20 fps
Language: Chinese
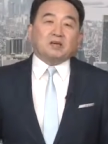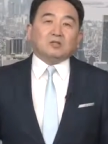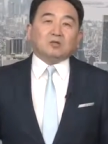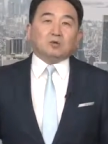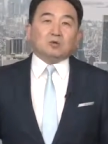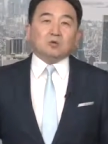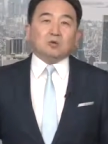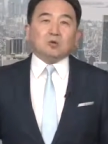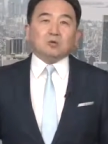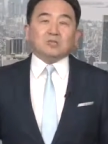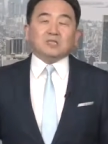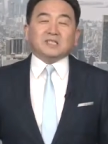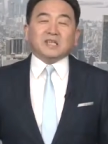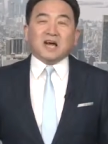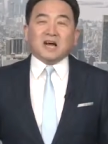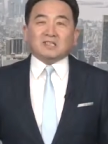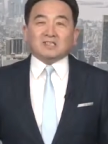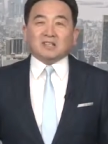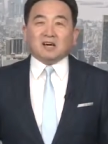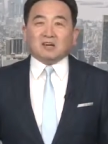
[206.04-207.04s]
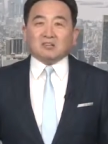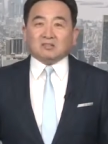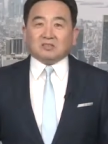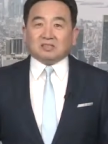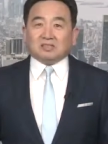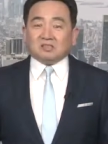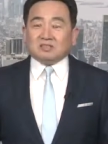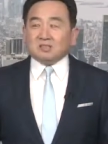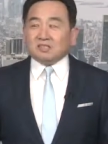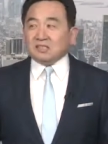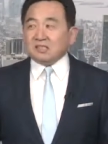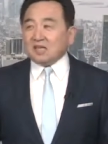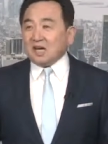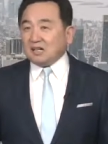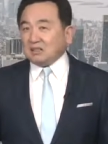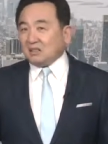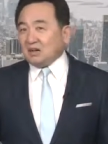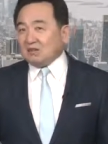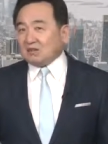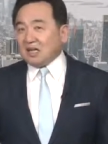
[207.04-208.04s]
中共强调的是
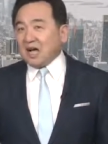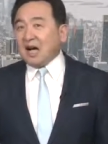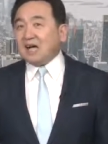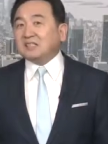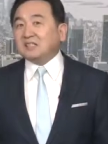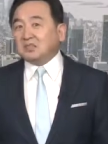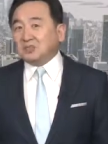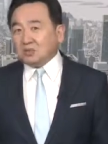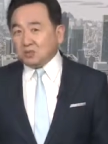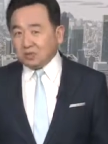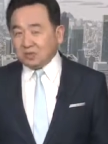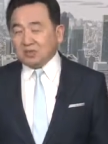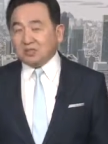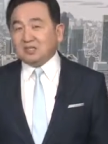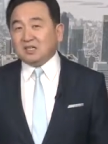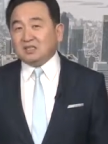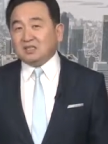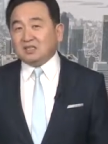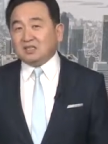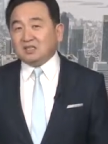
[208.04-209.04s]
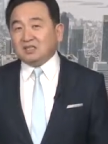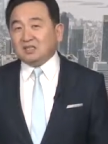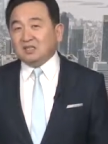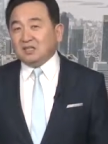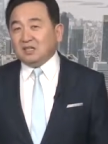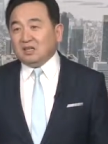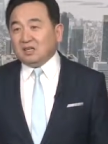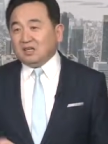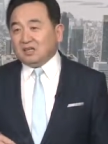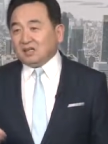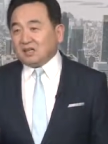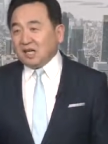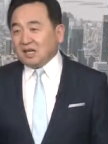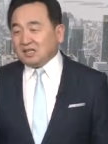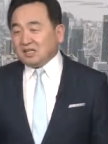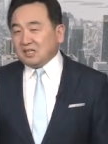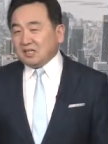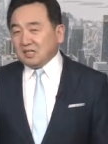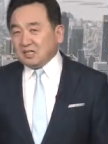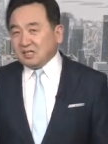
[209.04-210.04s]
强调他的确认，他
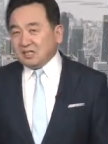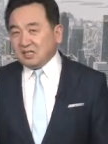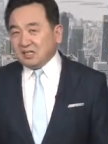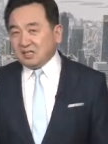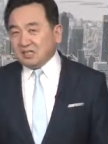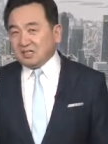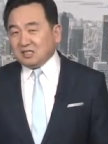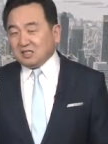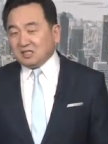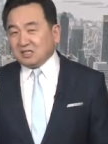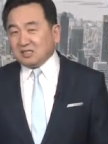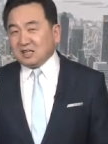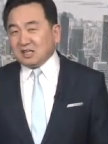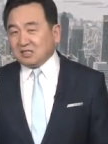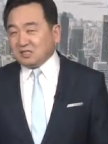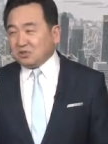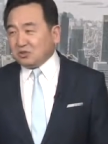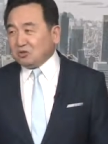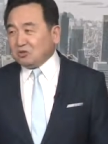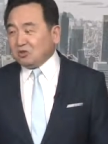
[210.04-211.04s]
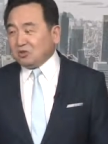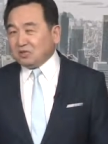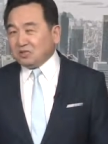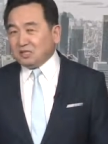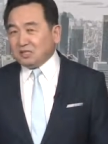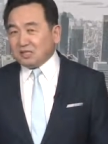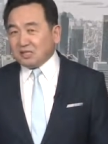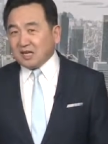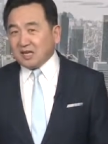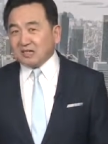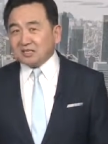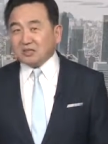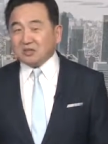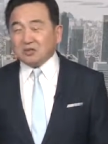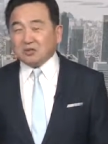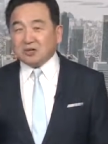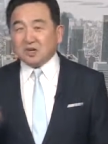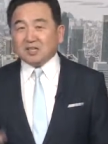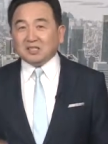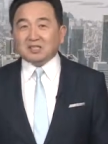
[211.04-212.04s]
的行政上的确认，他的
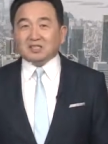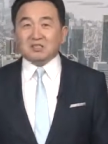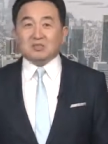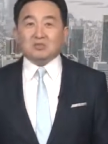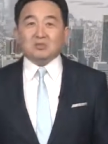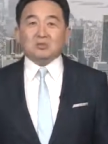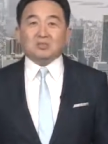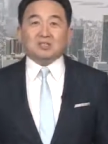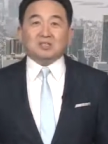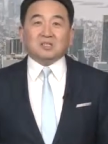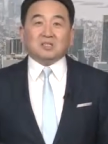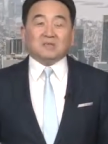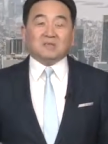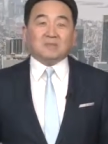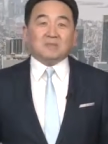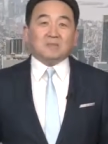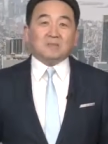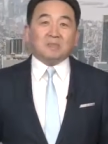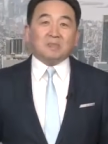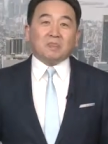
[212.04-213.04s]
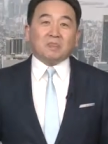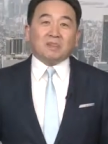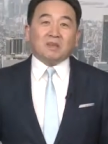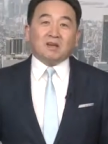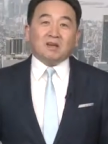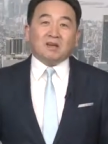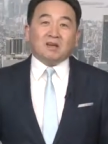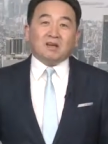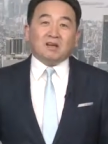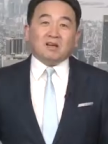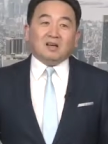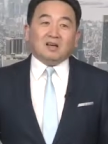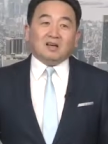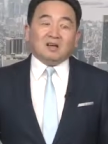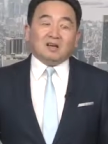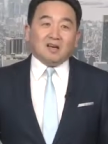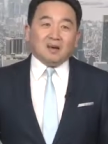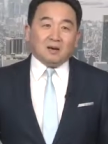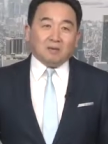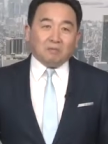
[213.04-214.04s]
权利的确认。
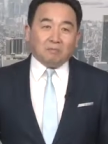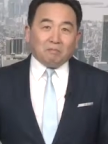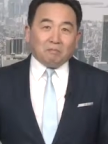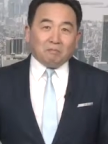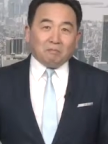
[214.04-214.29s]
啊，